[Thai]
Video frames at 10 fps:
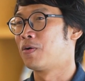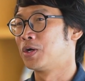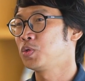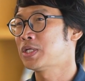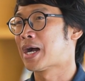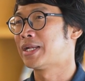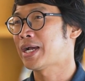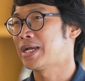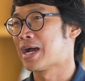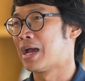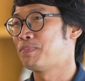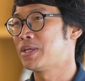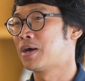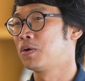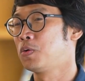ของอยุธยาได้ขยายไป
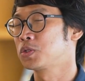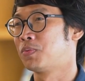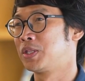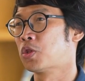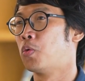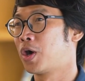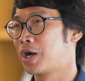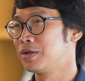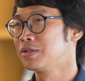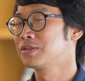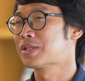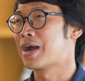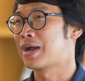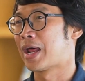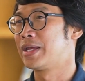ยังโลกตะวันตกทา
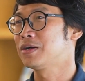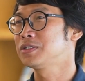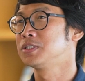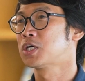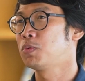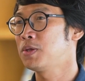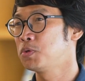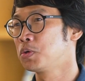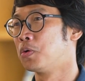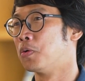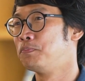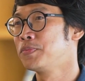งไกลก็คือทวีปยุโรป